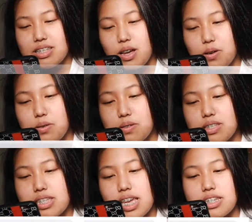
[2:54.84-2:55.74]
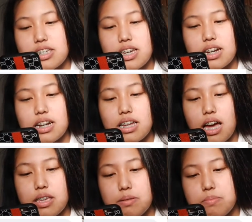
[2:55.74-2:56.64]
Nakukonsensya
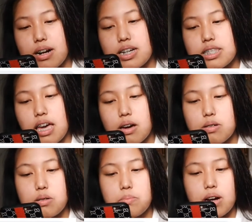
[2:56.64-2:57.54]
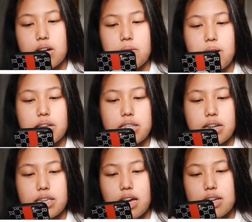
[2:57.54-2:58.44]
kaya yung mga taong gumagawa ng
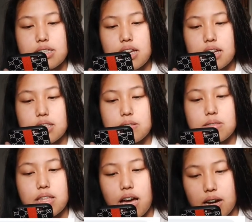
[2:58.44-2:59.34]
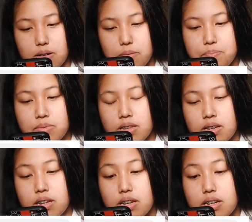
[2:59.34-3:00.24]
ikakasakit ng tao
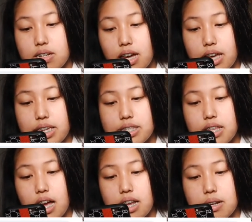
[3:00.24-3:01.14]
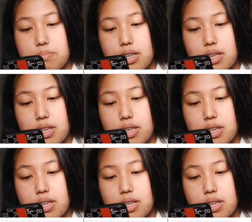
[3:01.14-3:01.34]
kahit na alam